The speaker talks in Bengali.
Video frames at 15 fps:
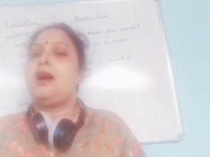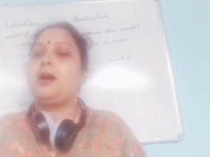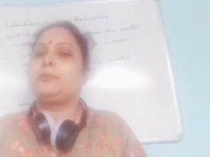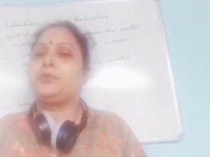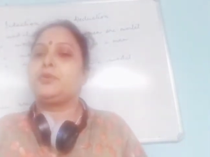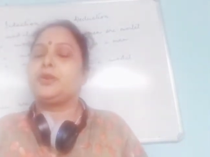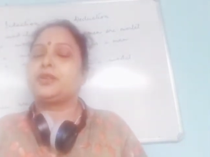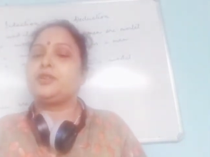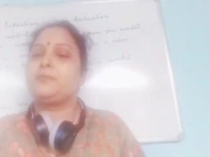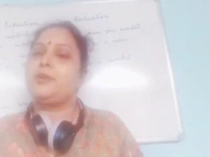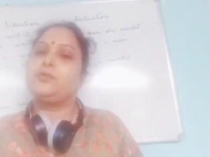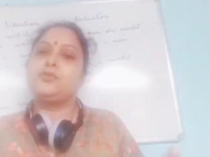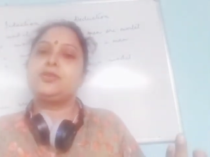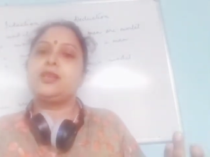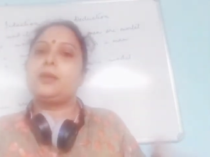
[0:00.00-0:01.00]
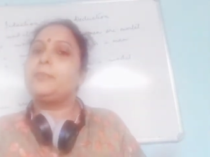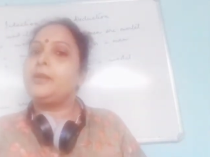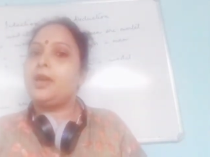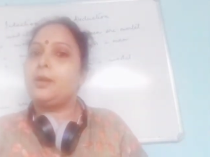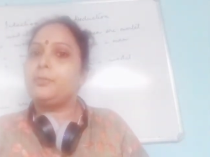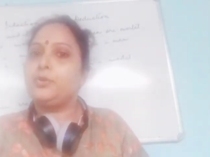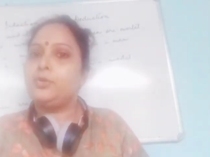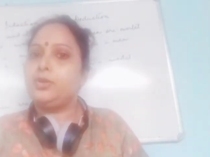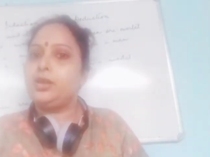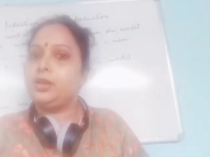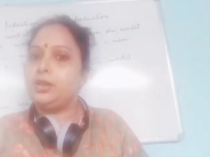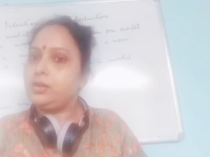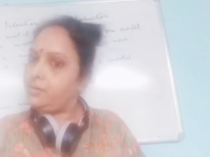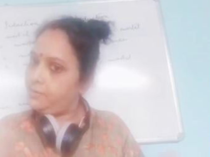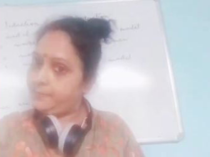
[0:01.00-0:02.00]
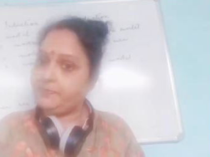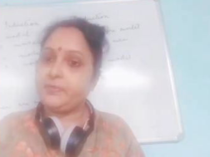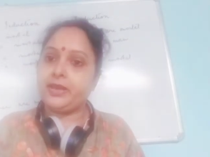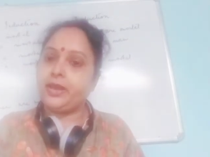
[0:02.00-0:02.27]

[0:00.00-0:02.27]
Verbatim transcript: আমিও একটা মানুষ তার মানে আমিও নিয়ে নিয়েছি